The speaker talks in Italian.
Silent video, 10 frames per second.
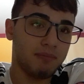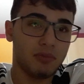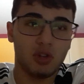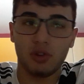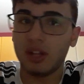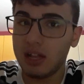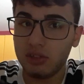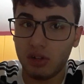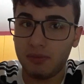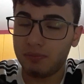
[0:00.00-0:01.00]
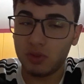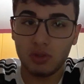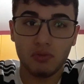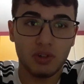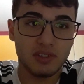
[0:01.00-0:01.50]
Ronaldo
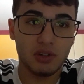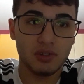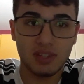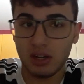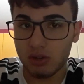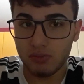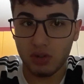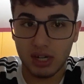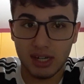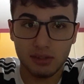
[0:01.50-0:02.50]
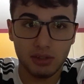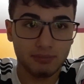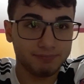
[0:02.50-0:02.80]
forse non sarà convocato.